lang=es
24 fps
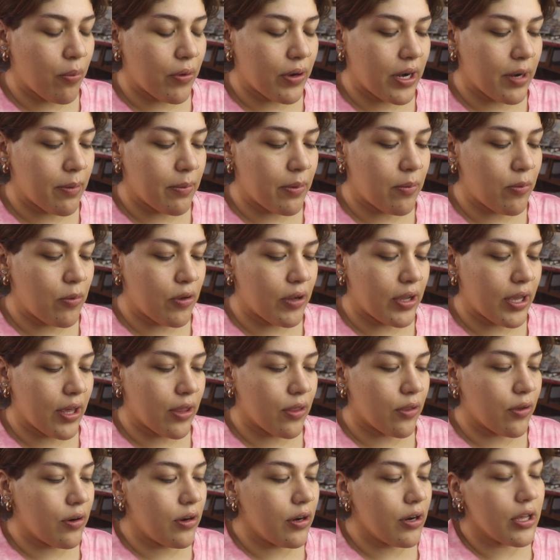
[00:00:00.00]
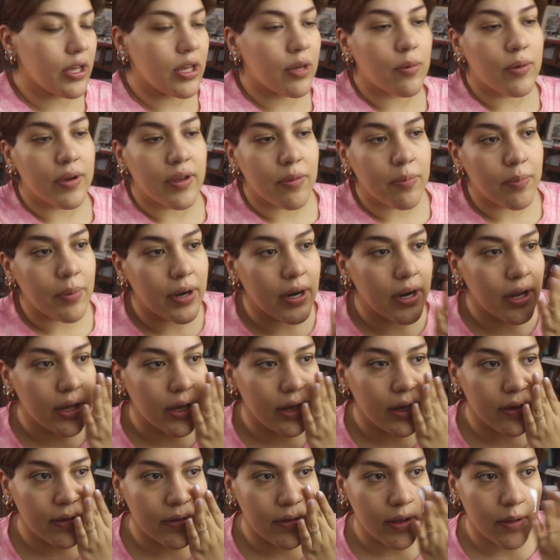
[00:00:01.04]
poner mi bloqueador y voy a esperar a
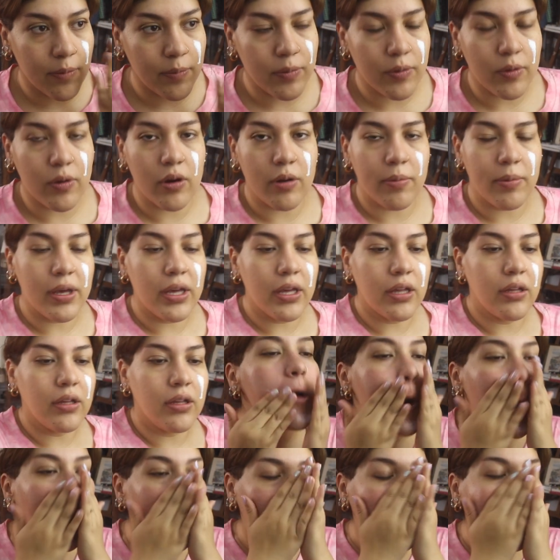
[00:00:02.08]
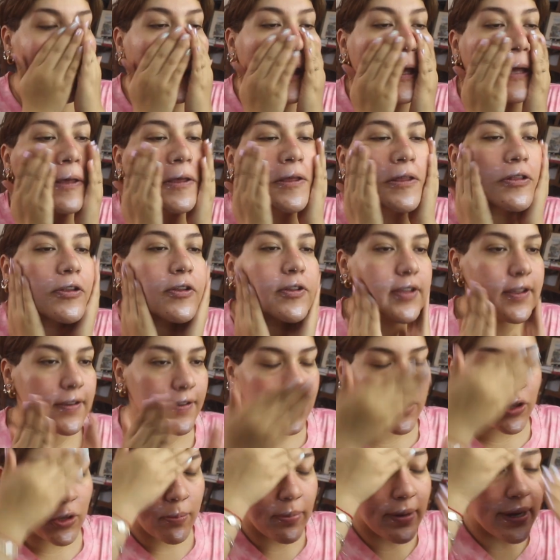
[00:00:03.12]
que se absorba. Oye, no sé
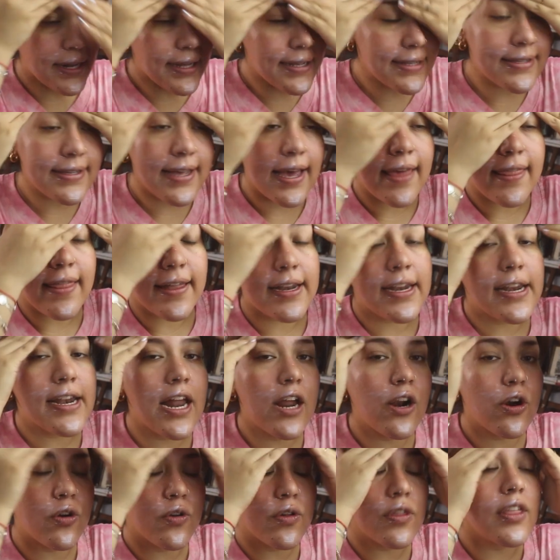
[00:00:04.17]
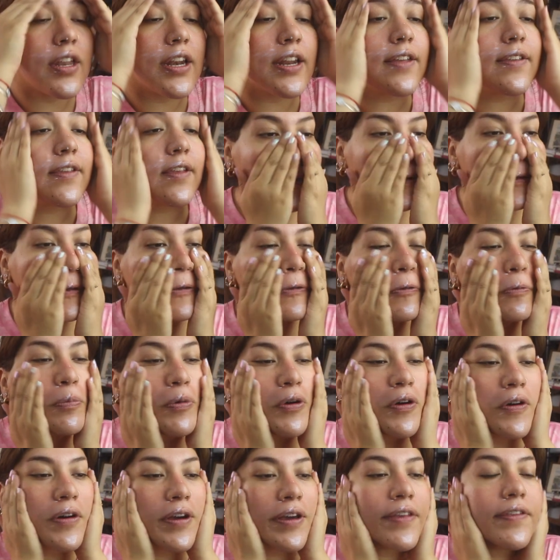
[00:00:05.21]
si toparás a Daniela Rodríguez. Yo
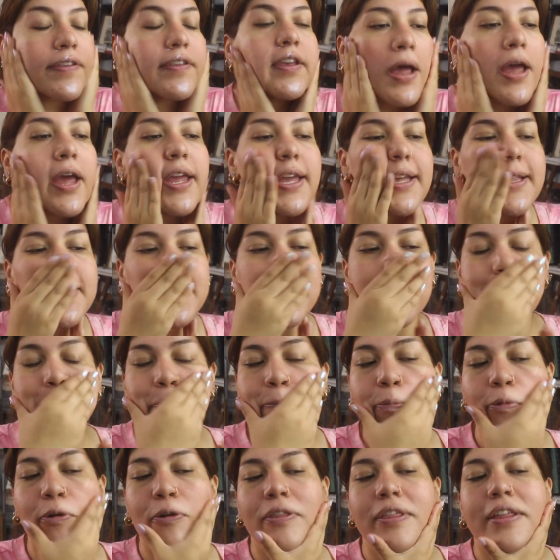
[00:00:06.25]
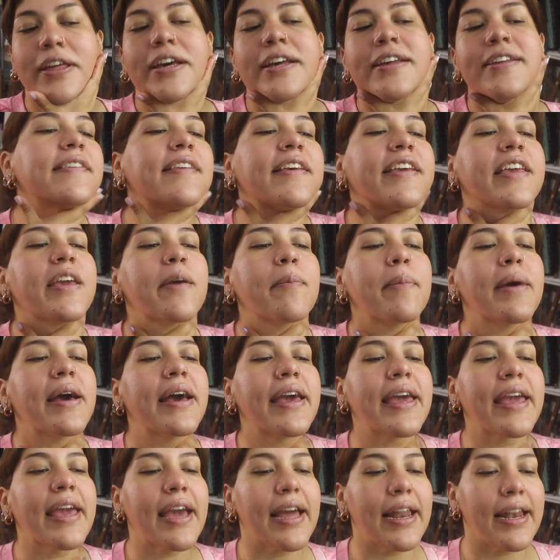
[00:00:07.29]
supongo que sí. Ella tiene un podcast, se
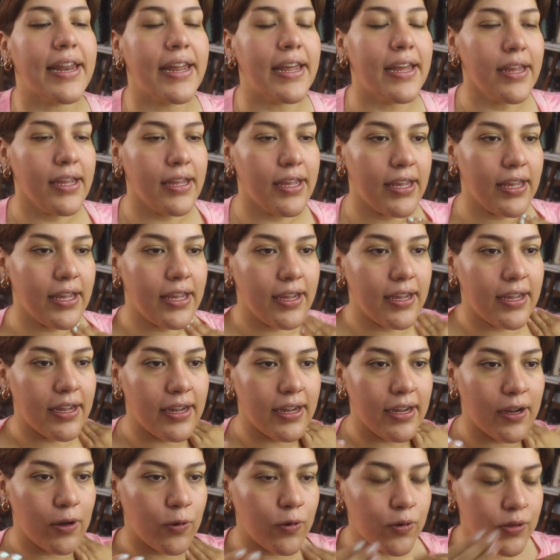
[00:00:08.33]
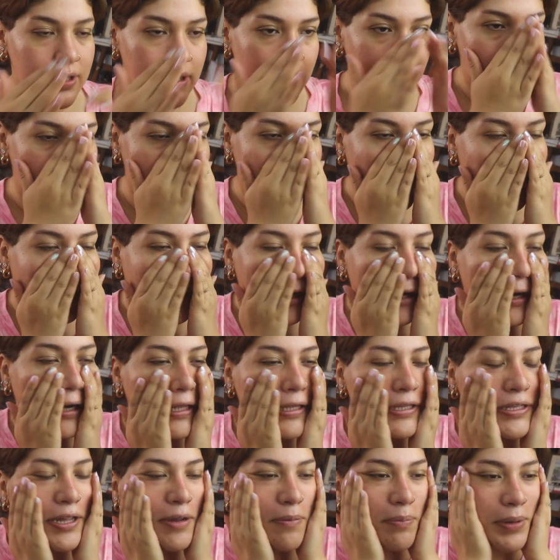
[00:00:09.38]
llama Eale y justamente ayer
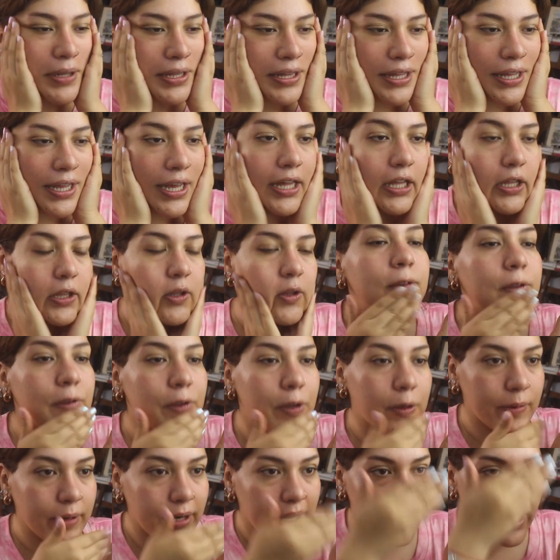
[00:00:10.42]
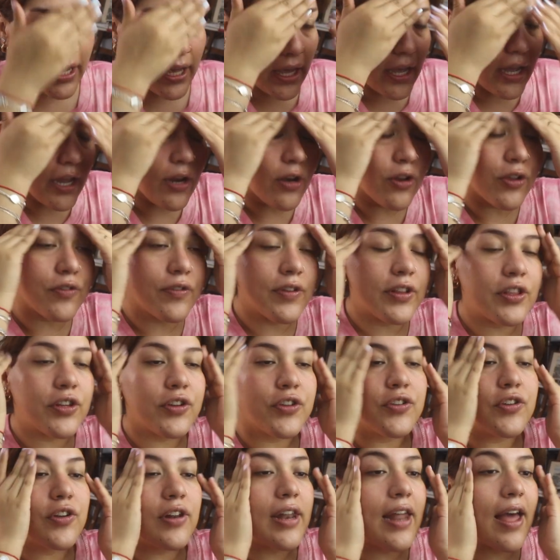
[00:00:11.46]
estaba platicando sobre los
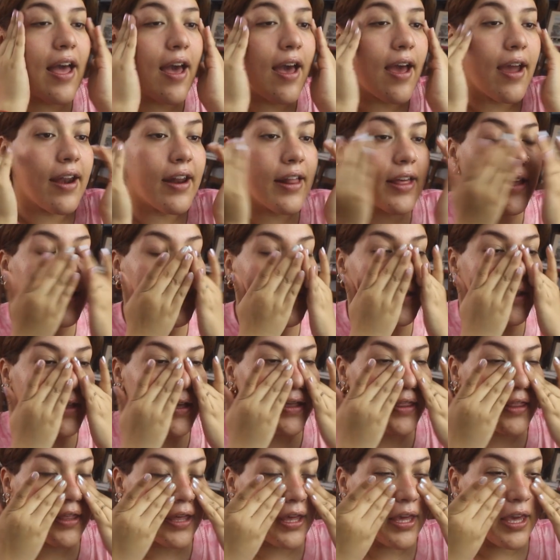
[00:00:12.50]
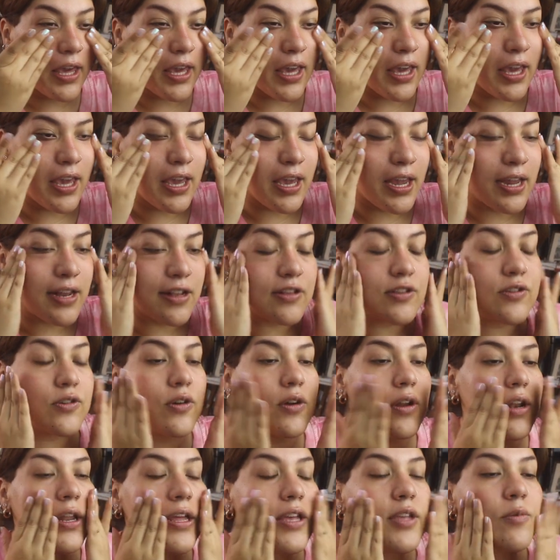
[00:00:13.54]
filtros solares y de que el
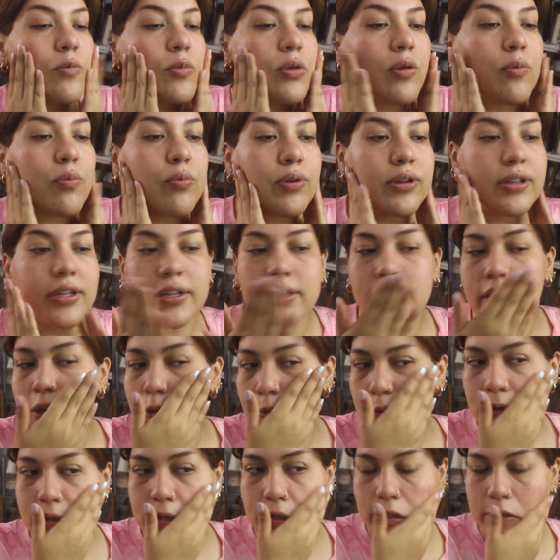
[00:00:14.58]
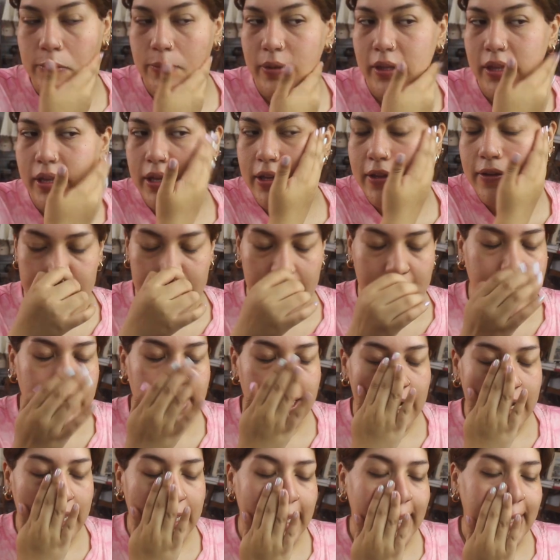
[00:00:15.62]
sol es muy importante en nuestras vidas. Que en
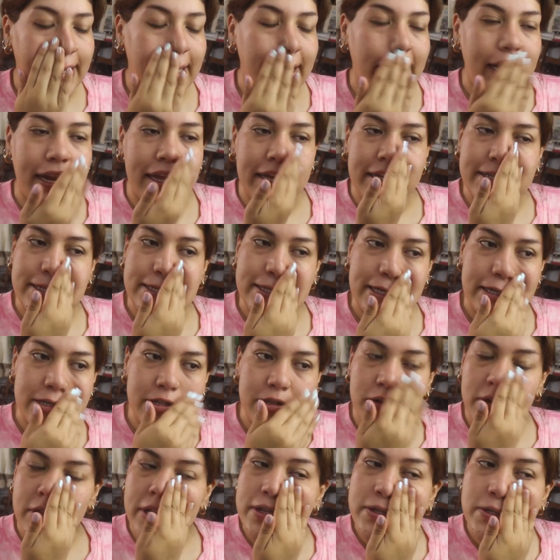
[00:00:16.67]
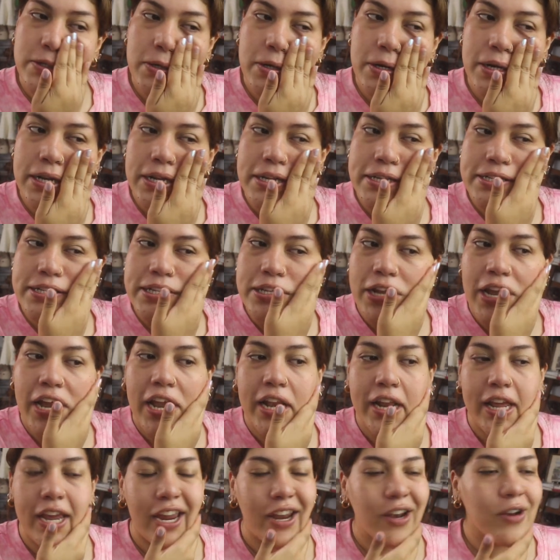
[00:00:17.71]
realidad el exceso de sol es
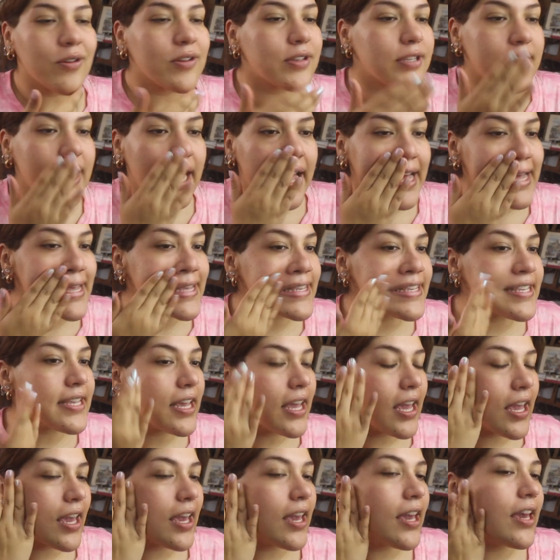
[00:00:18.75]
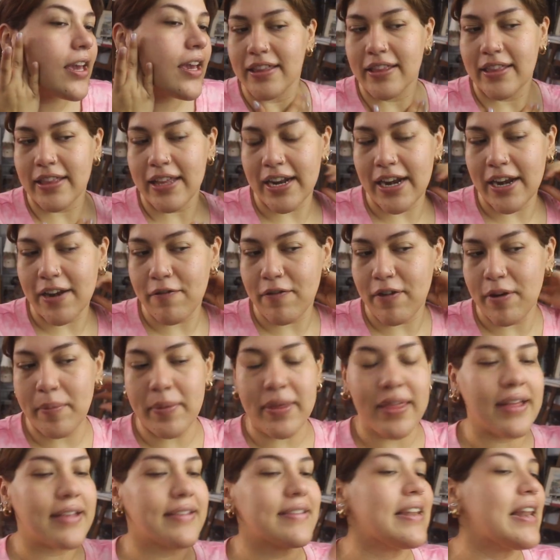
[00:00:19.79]
el que nos hace tener
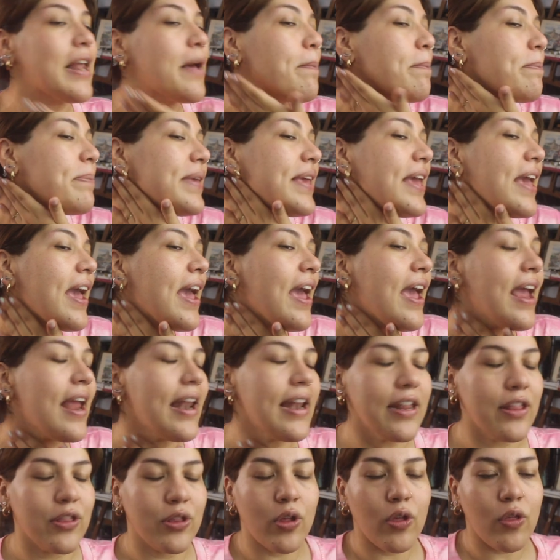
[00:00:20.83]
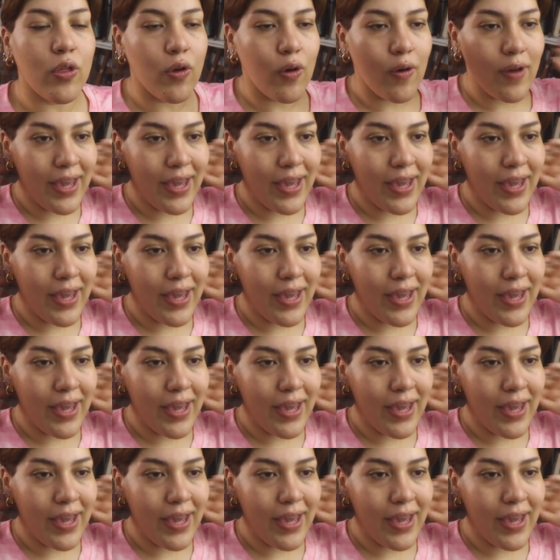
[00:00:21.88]
enfermedades en la piel y todo